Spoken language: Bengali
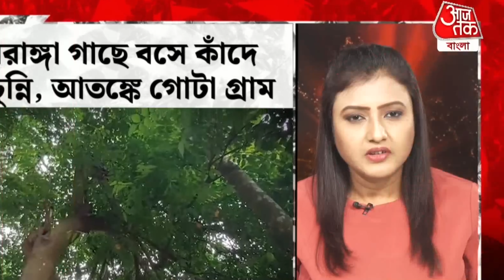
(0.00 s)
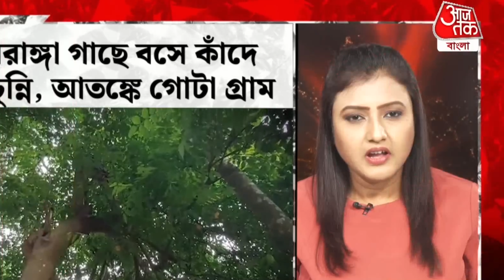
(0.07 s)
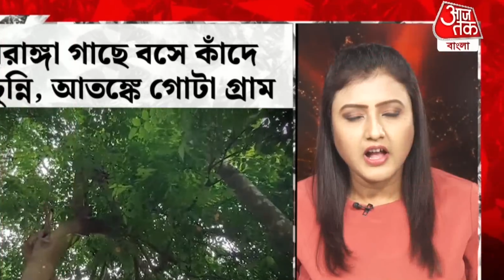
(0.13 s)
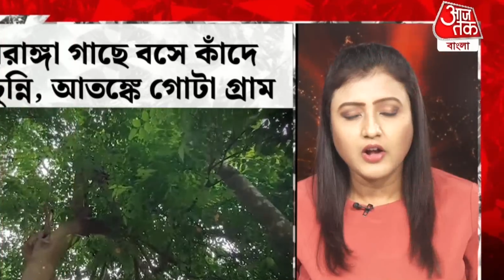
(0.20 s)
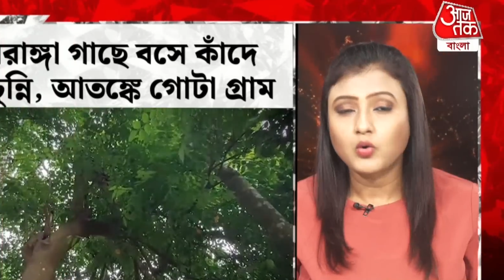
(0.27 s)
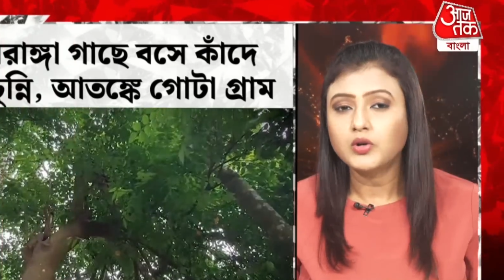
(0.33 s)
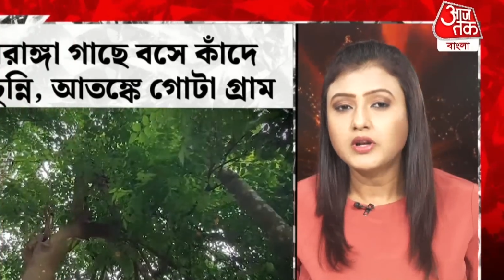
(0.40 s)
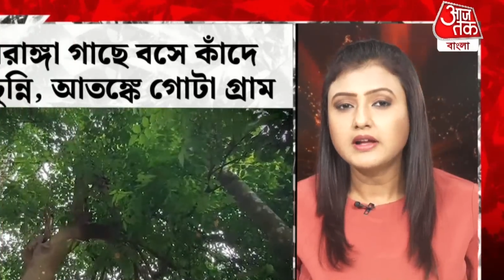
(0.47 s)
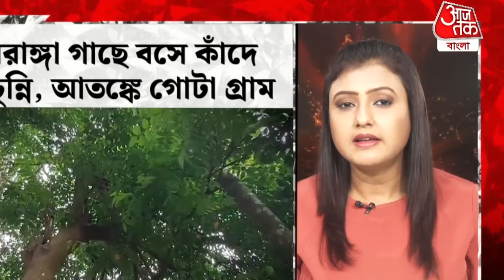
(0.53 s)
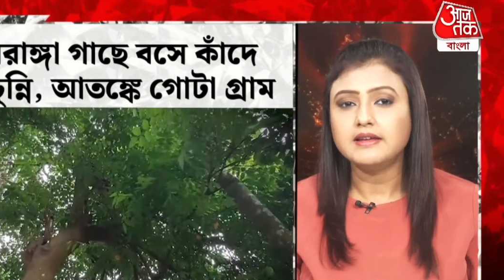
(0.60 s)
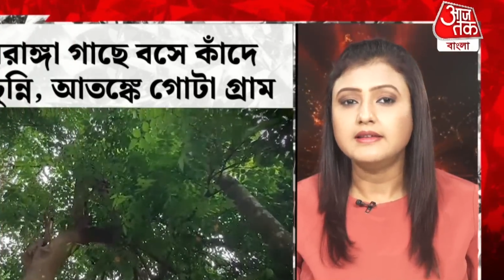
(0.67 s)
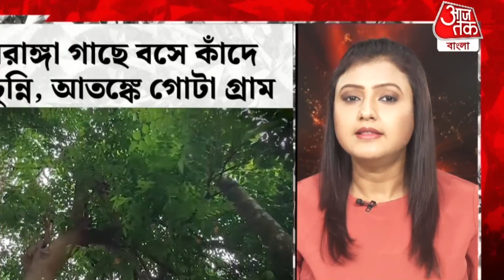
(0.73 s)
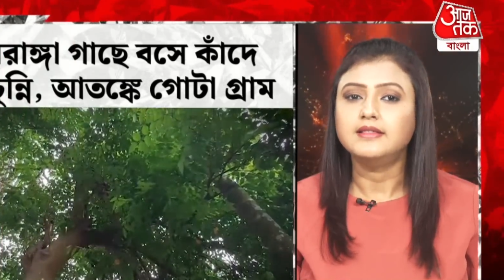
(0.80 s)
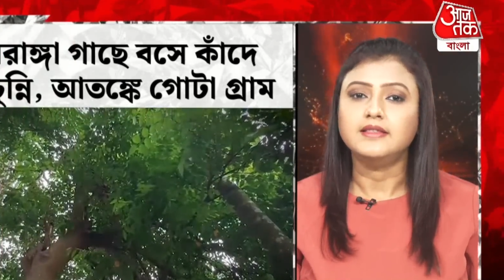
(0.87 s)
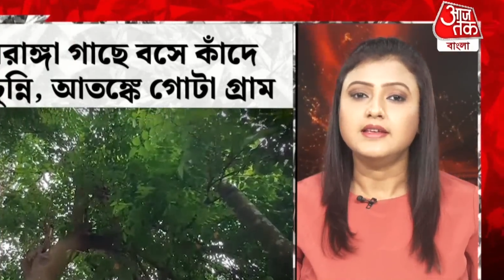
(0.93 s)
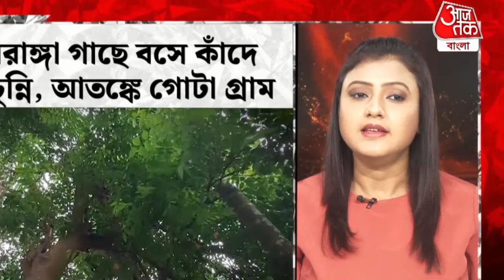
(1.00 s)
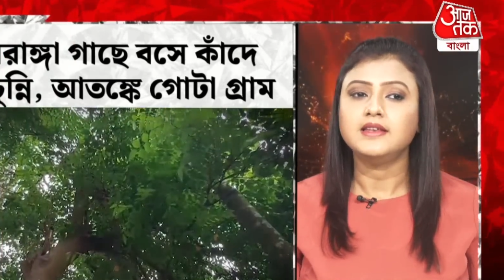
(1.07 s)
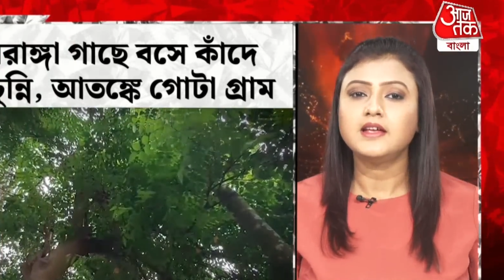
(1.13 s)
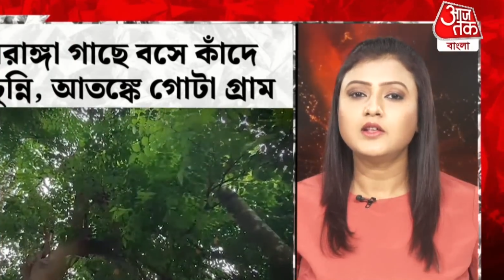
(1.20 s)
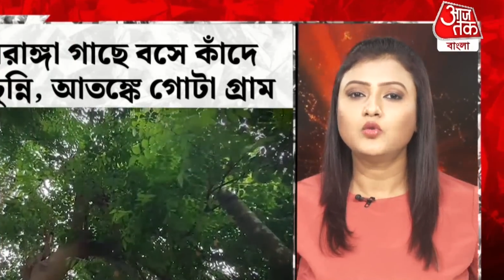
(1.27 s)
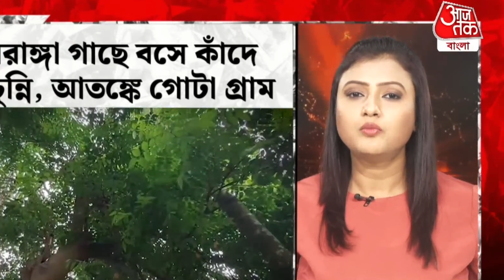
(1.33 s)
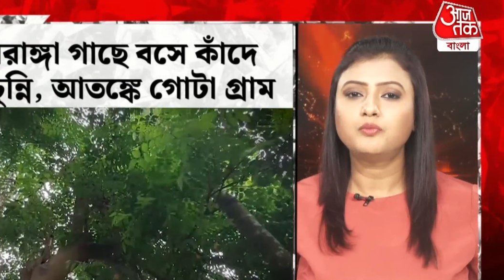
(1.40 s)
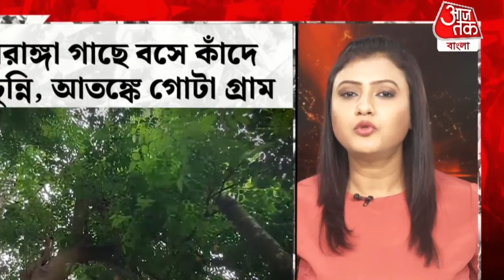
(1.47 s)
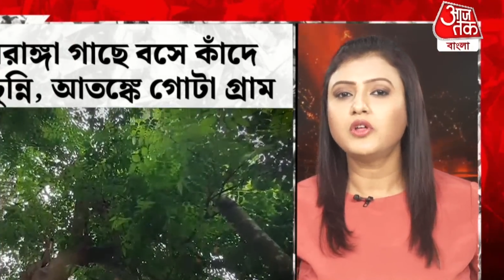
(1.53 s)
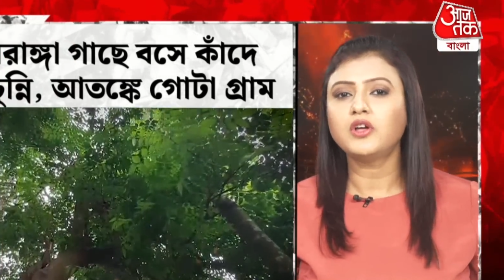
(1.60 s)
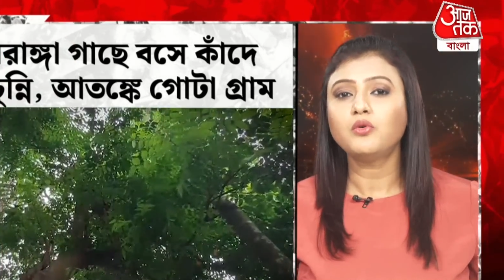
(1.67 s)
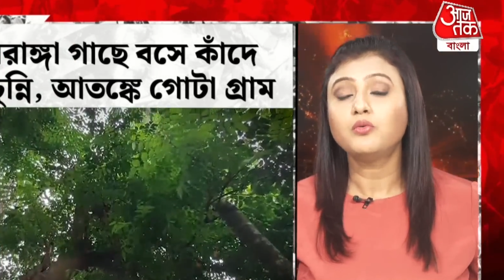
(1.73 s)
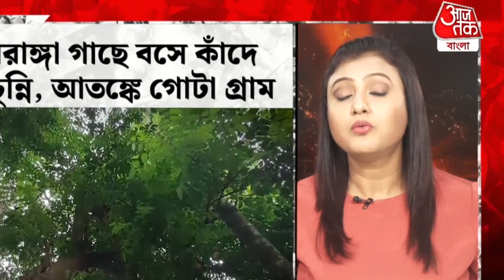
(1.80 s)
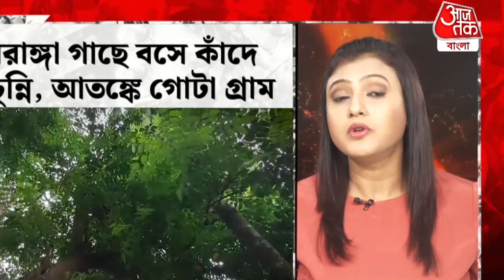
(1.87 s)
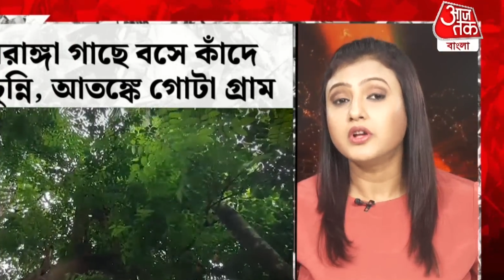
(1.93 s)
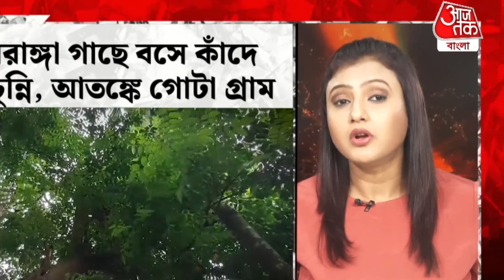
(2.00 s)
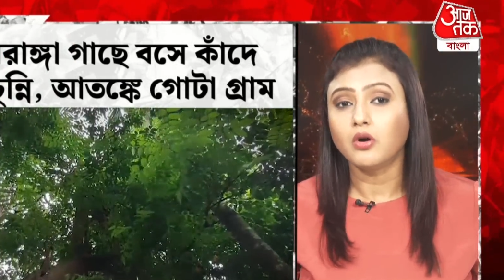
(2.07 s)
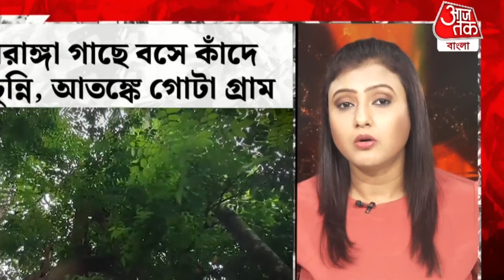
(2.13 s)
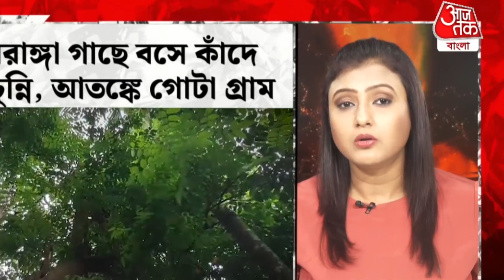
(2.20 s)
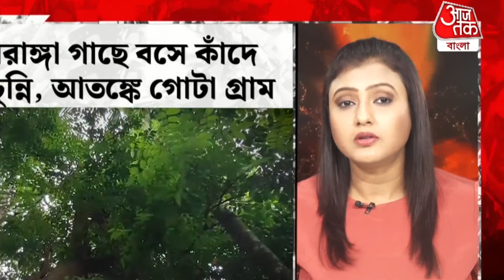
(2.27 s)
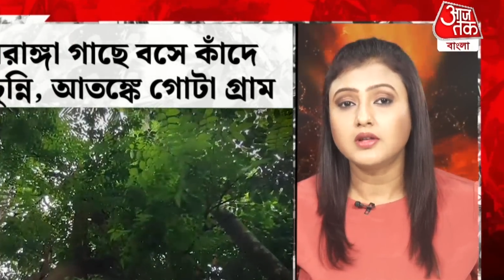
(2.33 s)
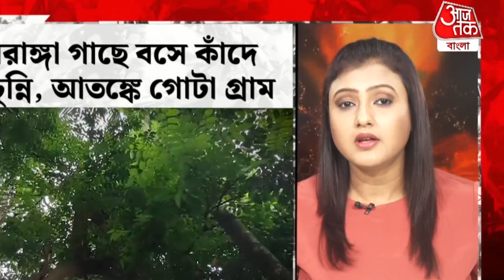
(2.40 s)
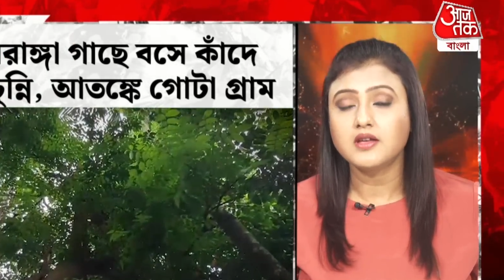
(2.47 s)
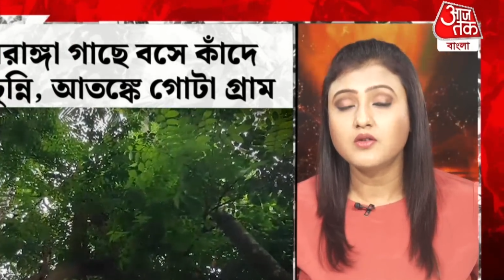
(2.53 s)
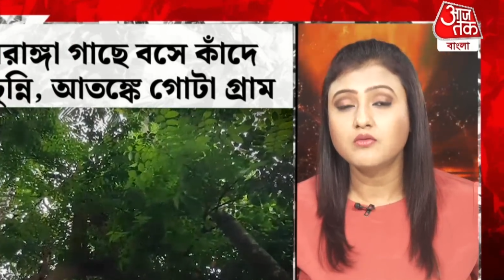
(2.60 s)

এখন নাকি দিনে দুপুরেও ওই ঘর থেকে